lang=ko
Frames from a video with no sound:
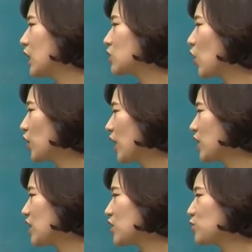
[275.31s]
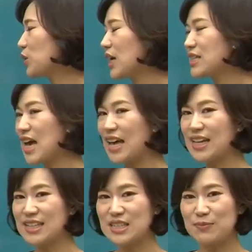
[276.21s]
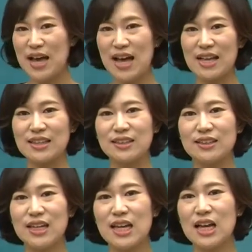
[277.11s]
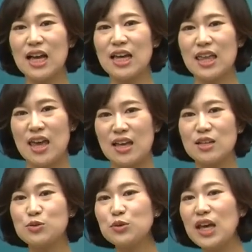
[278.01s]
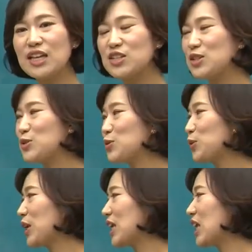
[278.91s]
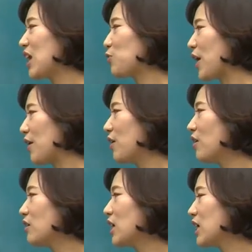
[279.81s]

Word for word: 전에는 익숙하지 않았지만 네, 익숙해질 수 있게 돼요.